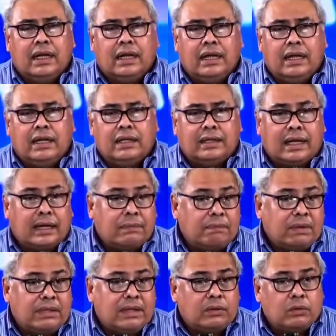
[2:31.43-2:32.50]
eh, está
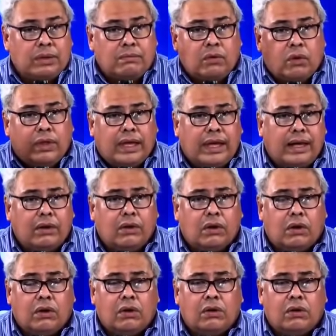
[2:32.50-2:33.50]
repitiendo el modelo